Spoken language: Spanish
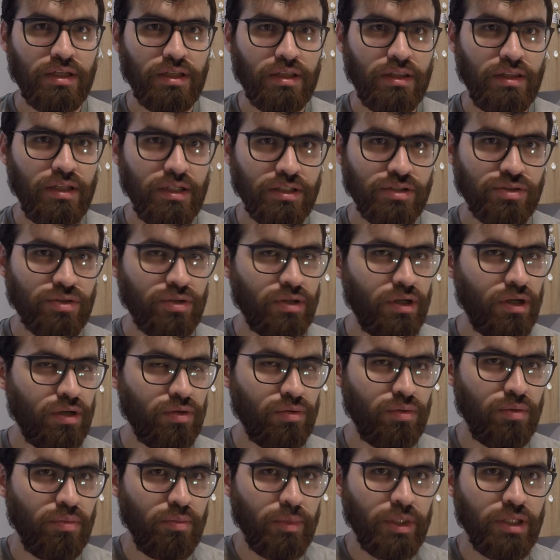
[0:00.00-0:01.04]
De hecho, en
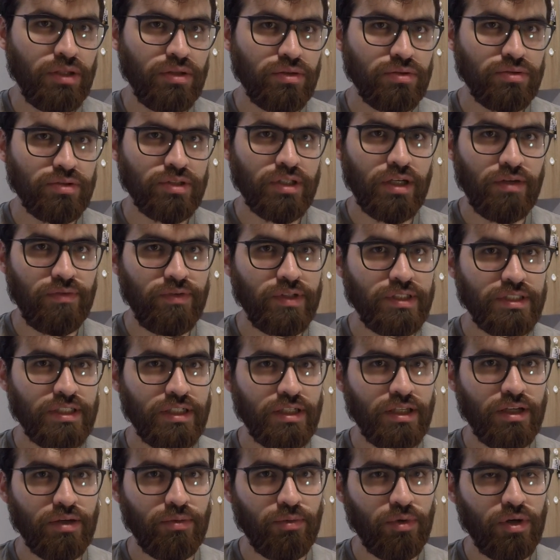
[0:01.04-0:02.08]
algún momento Cypher se
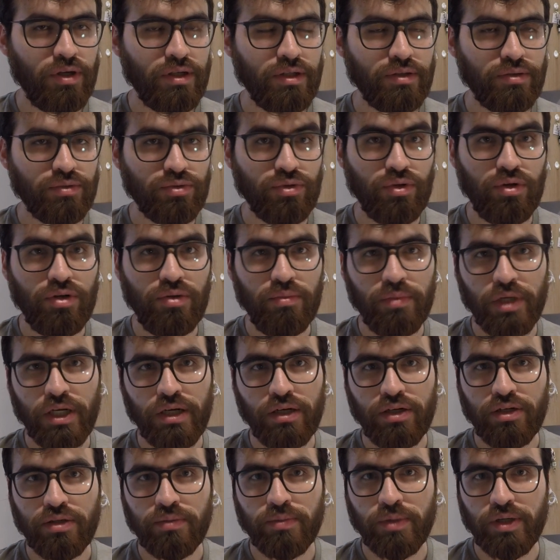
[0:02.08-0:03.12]
llegó a
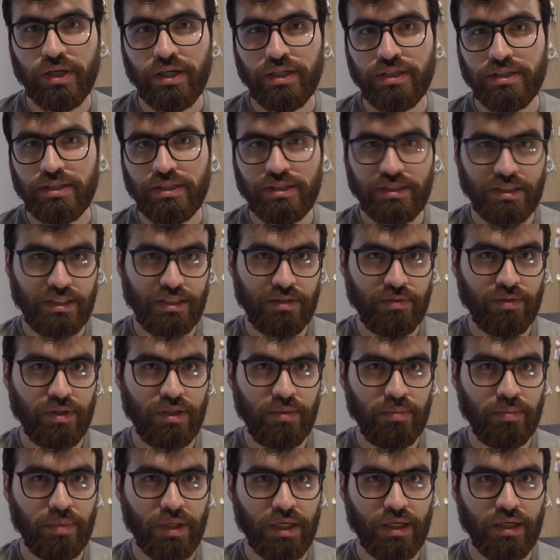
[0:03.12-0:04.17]
autonombrar como el SQL
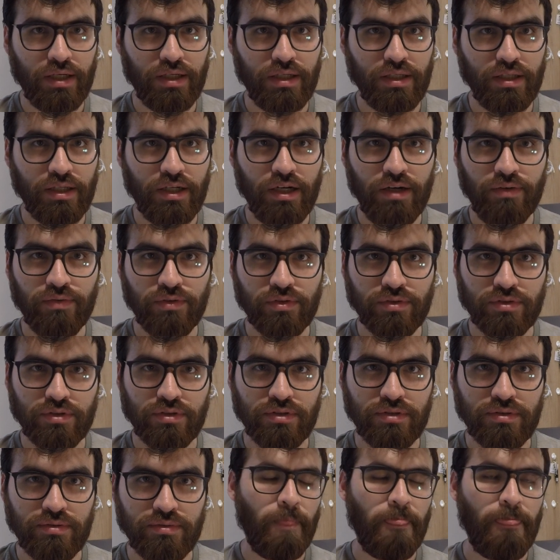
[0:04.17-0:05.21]
para grafos.
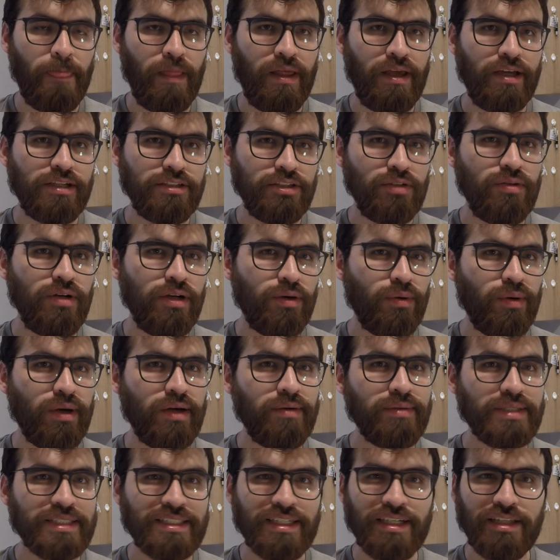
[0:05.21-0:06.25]
Es un lenguaje
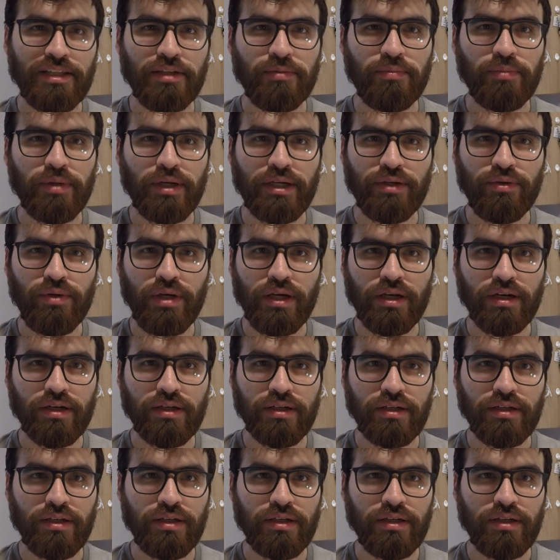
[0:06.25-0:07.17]
bastante peculiar.